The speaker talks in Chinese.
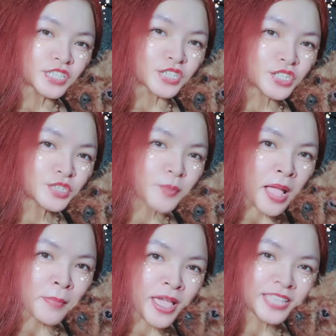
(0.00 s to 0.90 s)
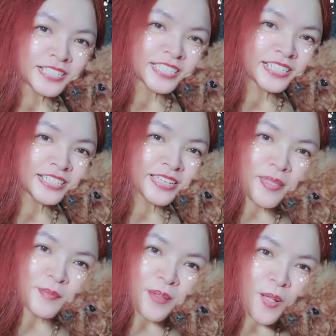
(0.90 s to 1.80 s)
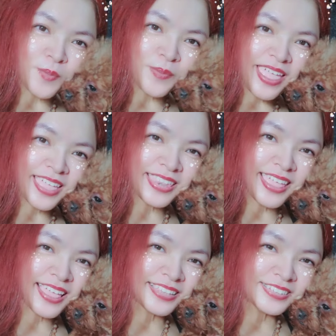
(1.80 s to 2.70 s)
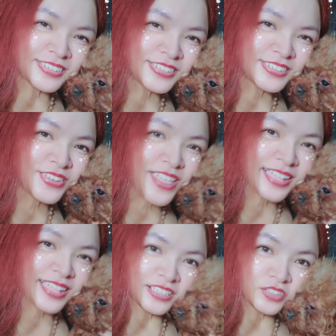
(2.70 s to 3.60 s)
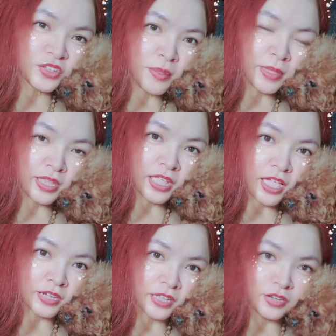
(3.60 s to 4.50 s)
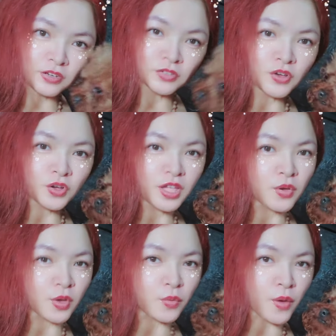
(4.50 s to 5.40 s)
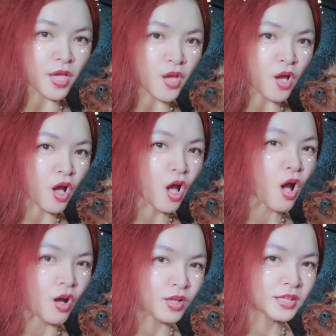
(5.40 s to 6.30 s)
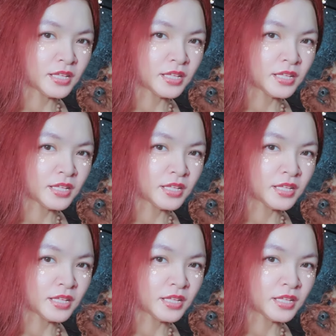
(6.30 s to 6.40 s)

你是妈妈的心肝宝贝呢，你十月底就要满两年了哦，你要乖乖哦，哈。